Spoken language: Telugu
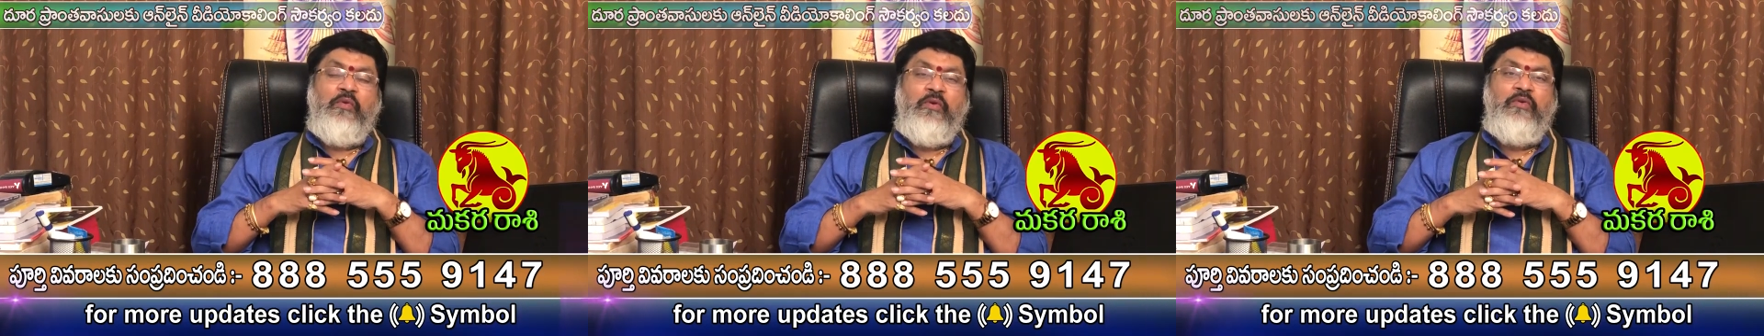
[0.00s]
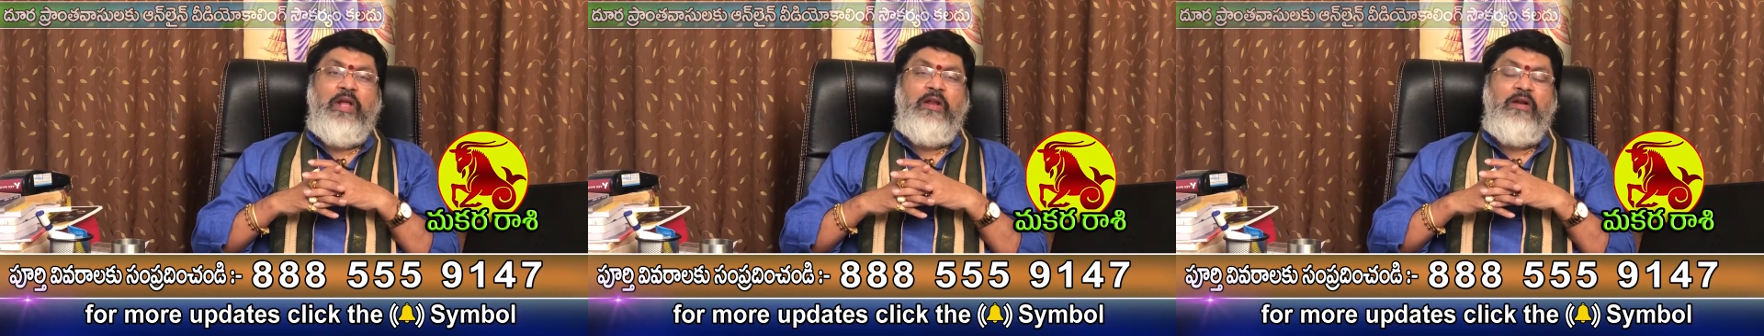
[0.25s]

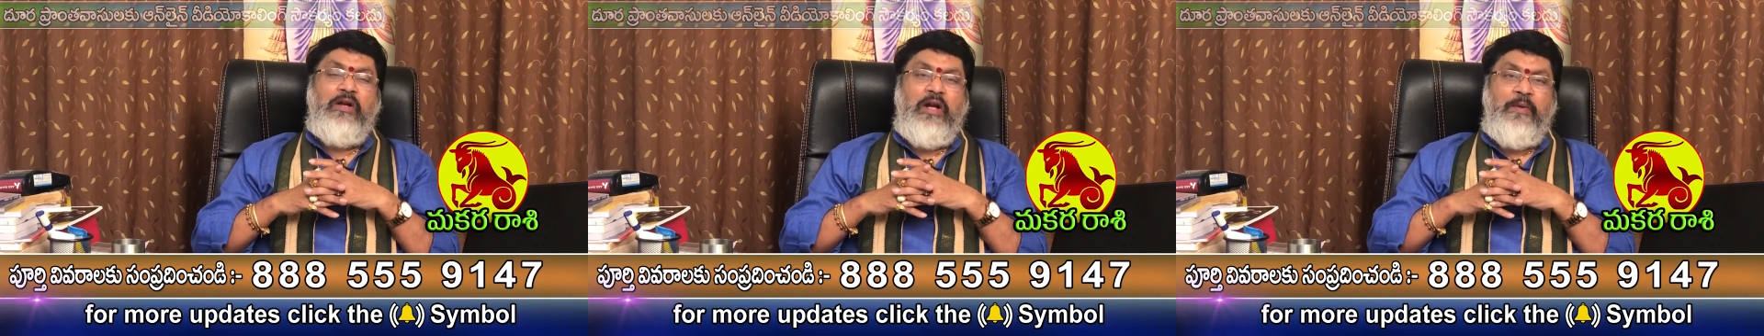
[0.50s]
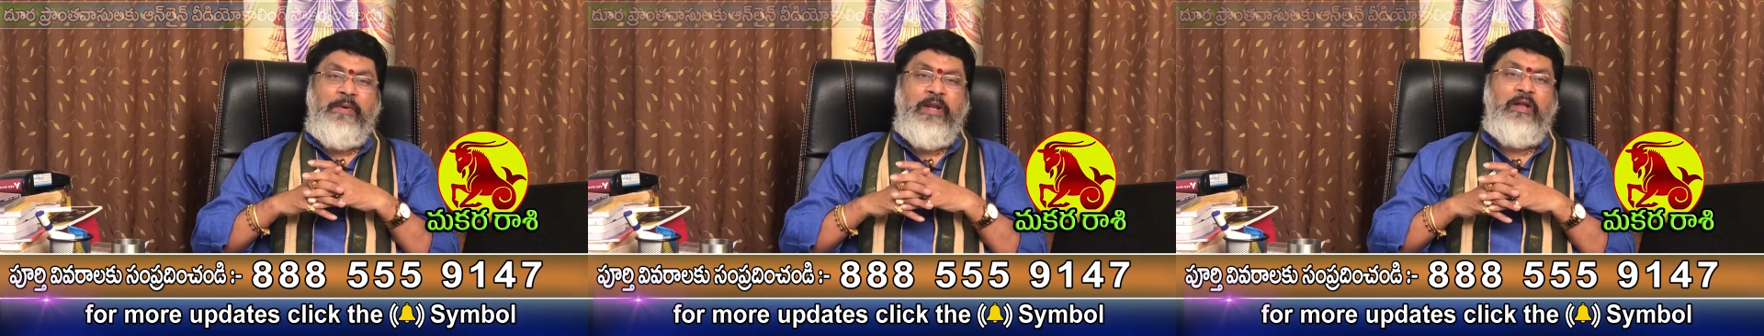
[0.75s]
కొనుడాలు
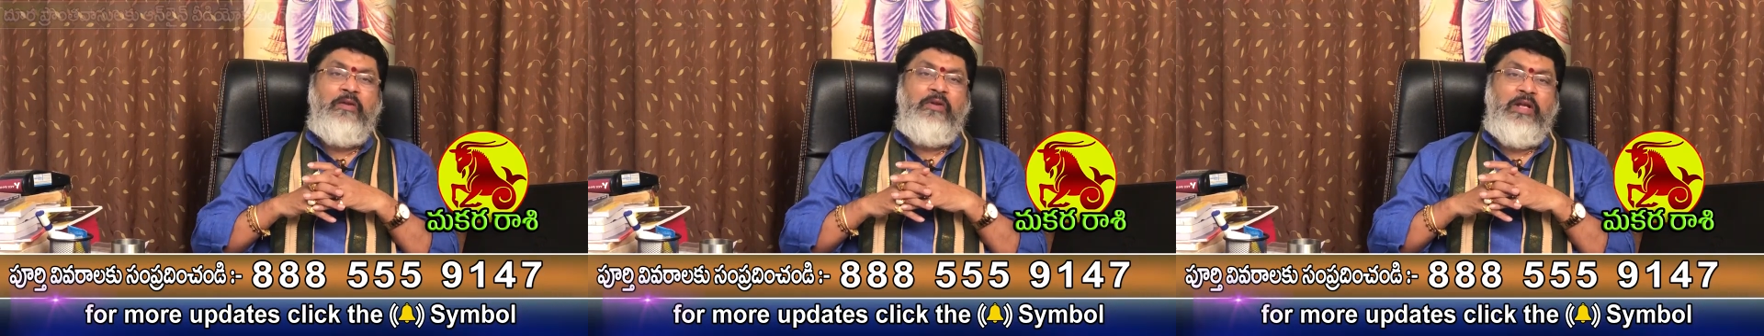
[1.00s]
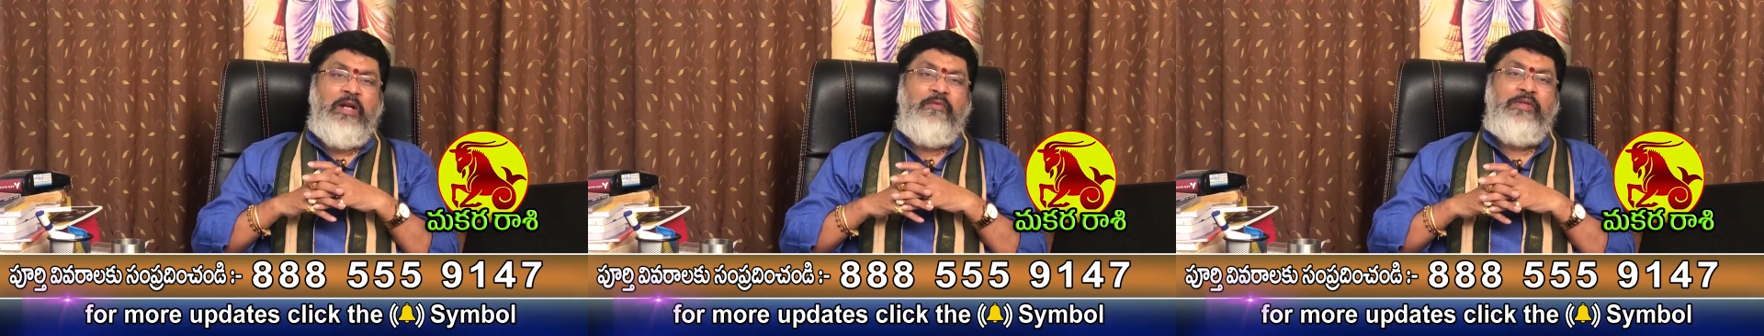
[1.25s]
అమ్మడాలు
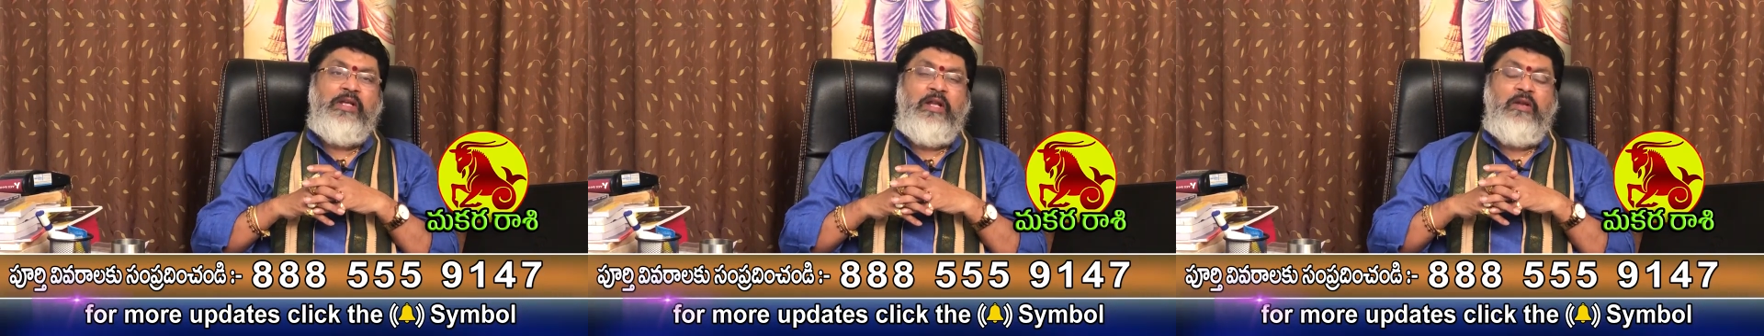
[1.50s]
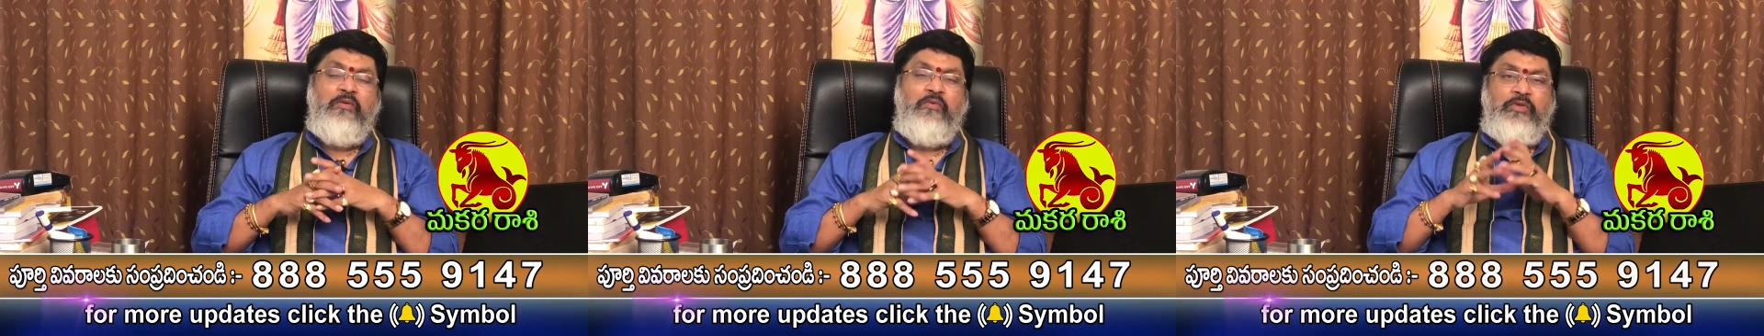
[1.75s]
ఇలాంటి
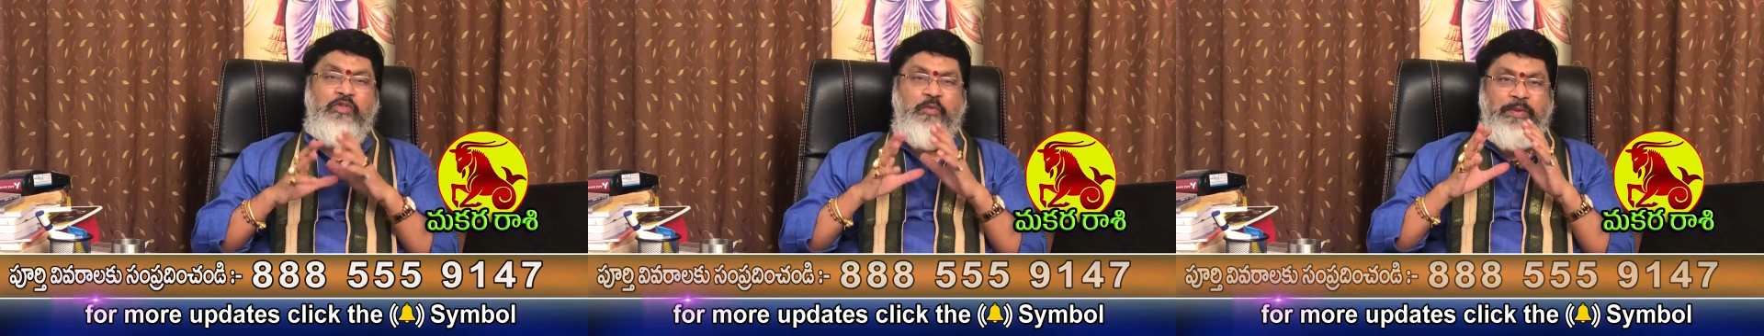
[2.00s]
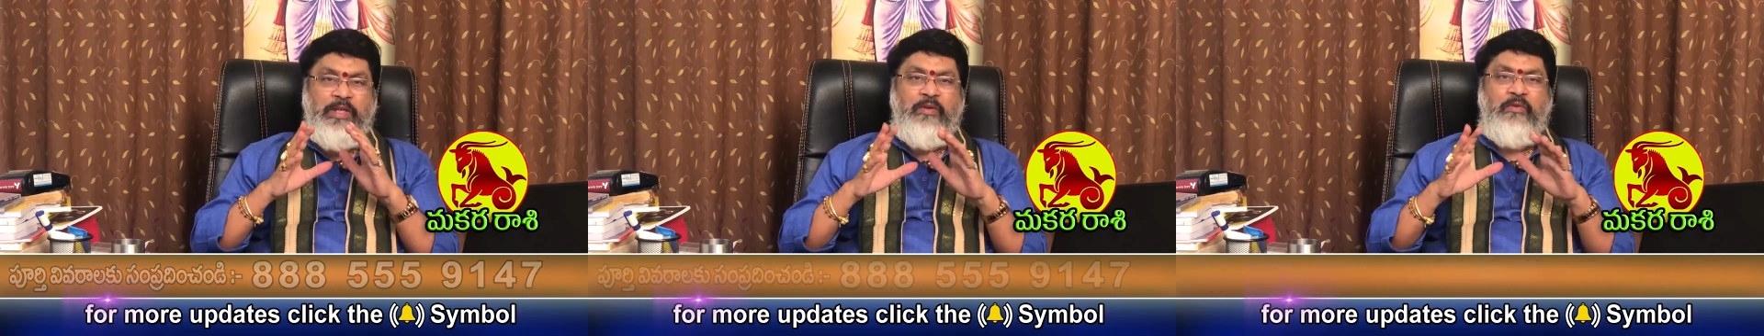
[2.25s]
విషయాల్లో
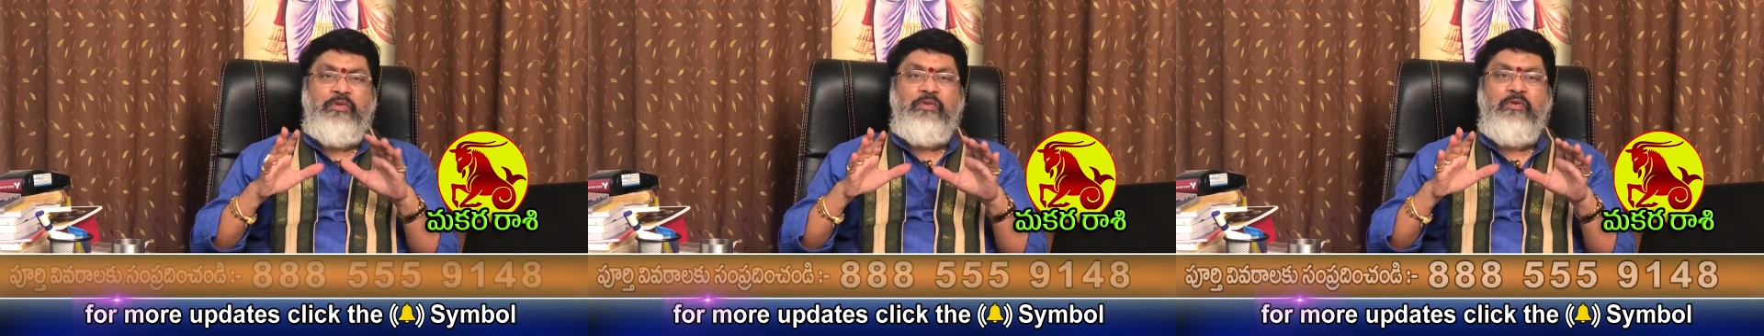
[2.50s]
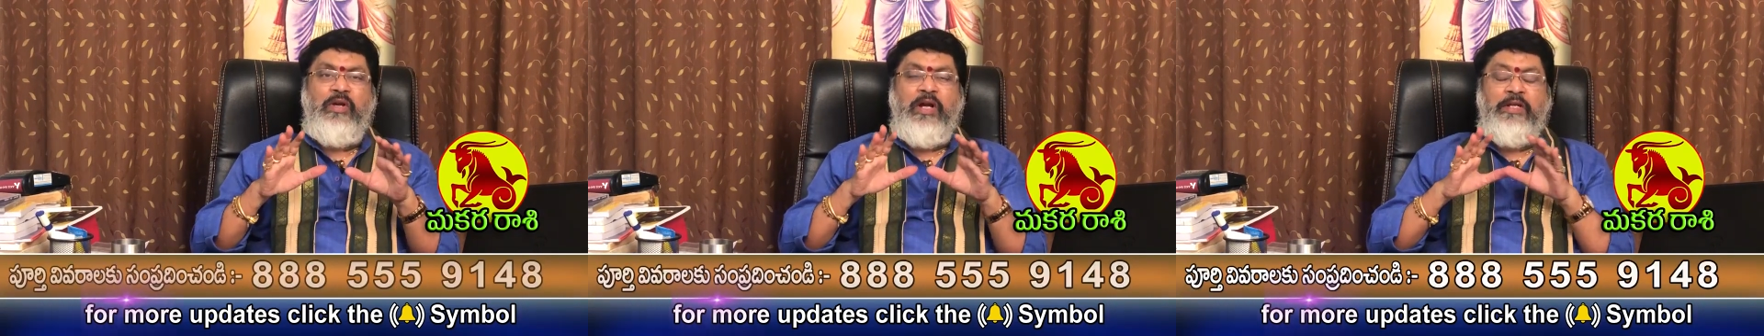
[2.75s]
కొంచెం పదిహేను
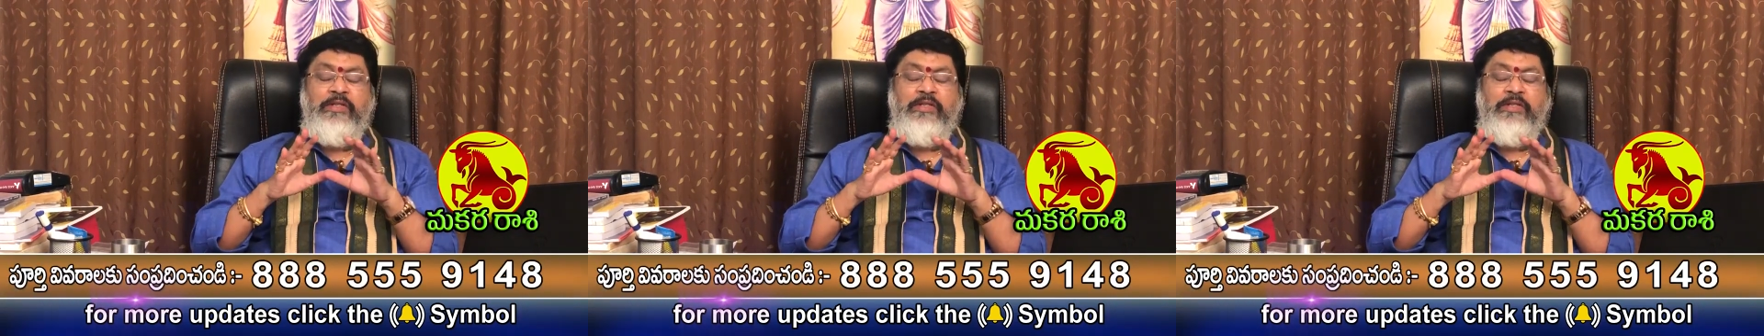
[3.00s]
రోజులు